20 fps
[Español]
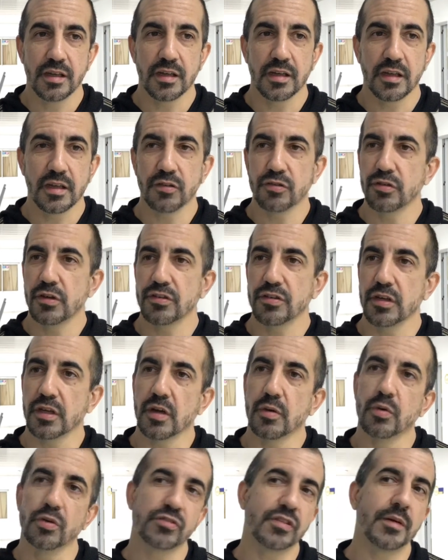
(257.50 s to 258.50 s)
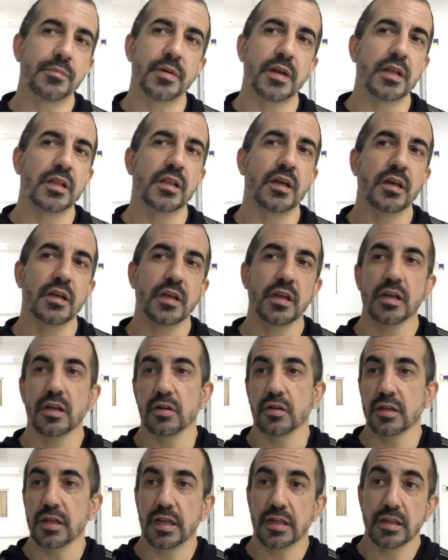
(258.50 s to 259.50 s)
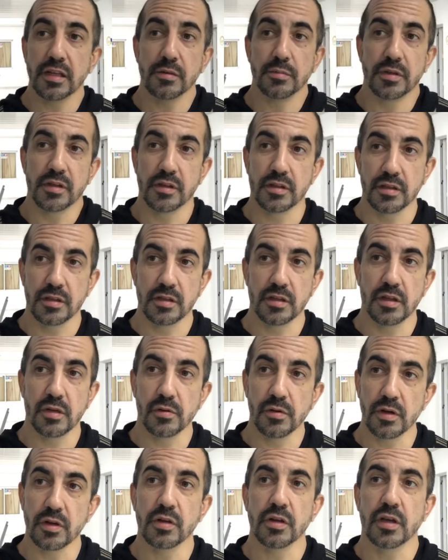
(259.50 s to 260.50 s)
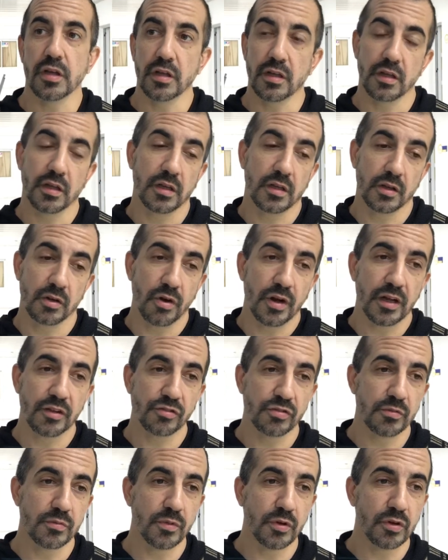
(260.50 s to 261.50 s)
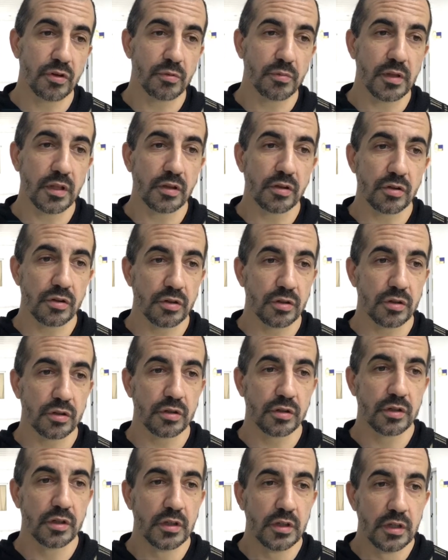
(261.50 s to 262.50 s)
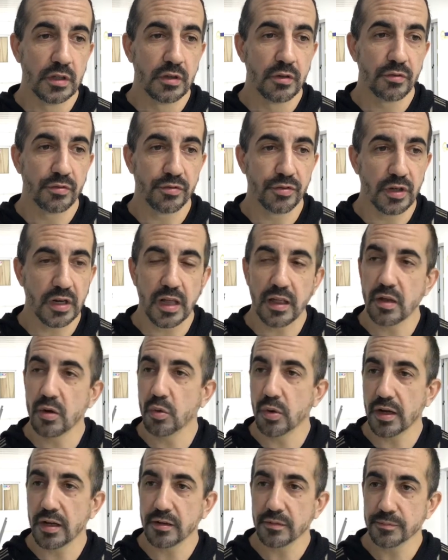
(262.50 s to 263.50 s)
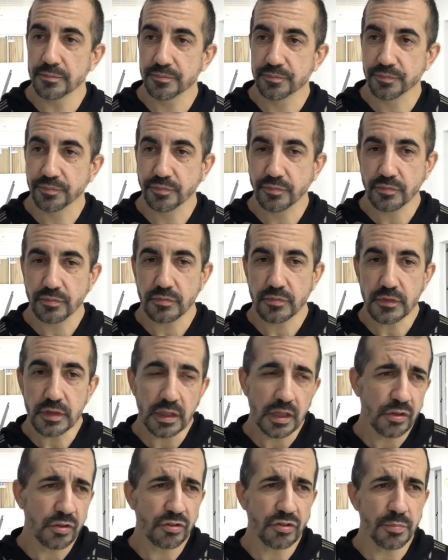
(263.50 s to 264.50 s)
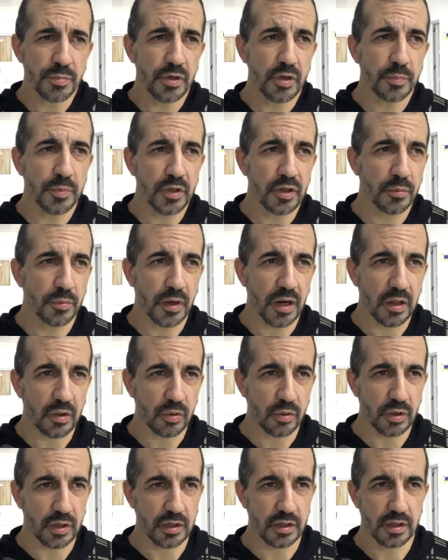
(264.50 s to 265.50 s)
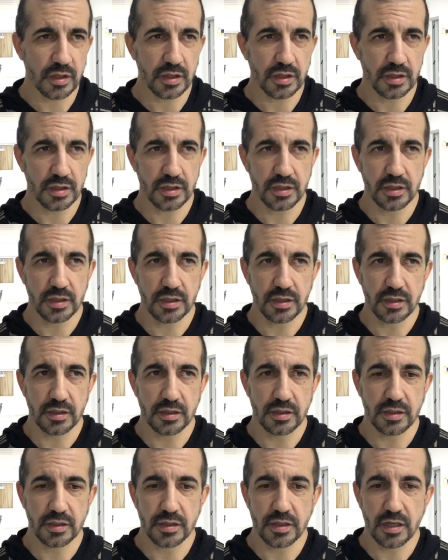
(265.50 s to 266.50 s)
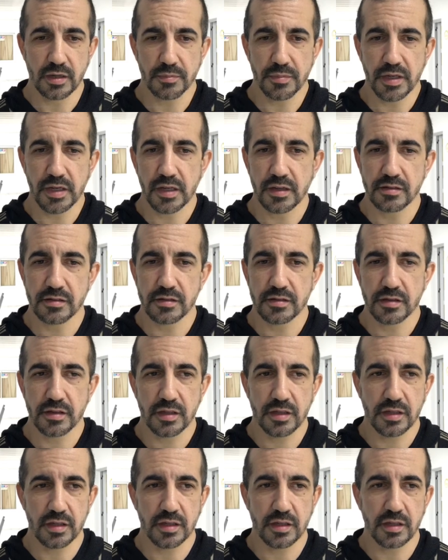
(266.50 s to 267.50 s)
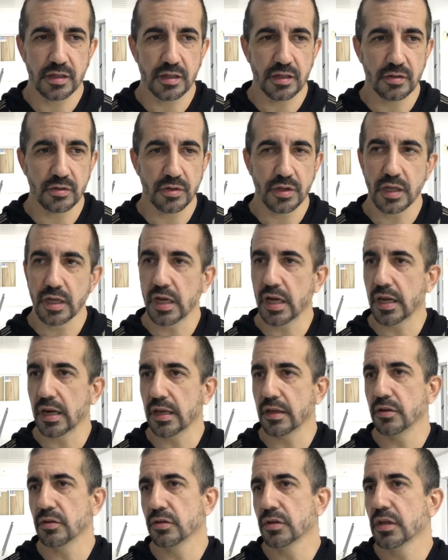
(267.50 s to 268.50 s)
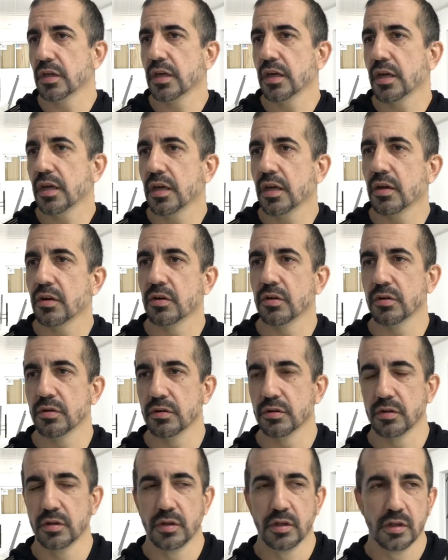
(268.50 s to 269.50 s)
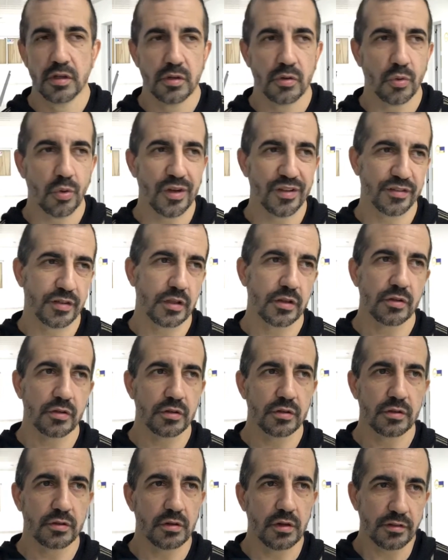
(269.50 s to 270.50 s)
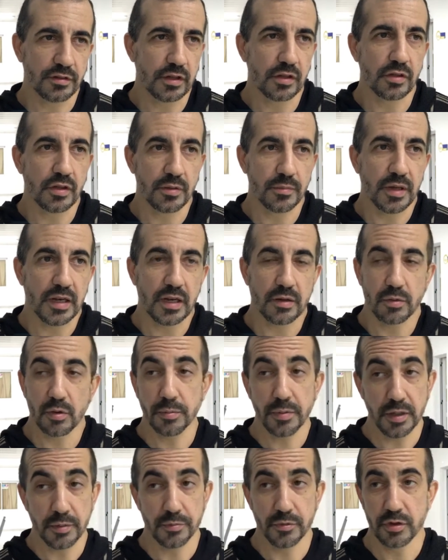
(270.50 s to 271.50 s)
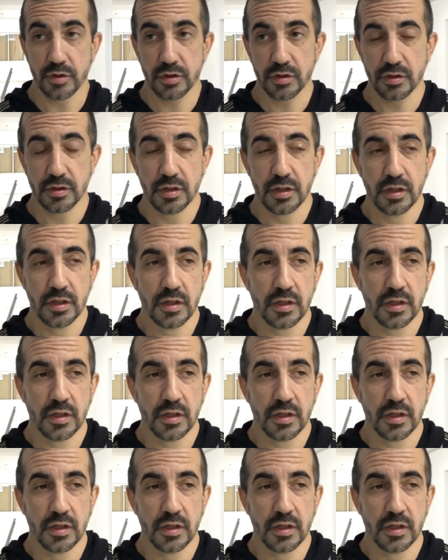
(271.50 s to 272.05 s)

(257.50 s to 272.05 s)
eh, eso hace que vos aprendas y que no te lastimes. Y bueno, que no hagas un movimiento fuera de lugar. Esto siempre lo explico por las dudas. Y, termines eh, o desgarrándote o, o haciéndote mal a vos mismo, ¿no?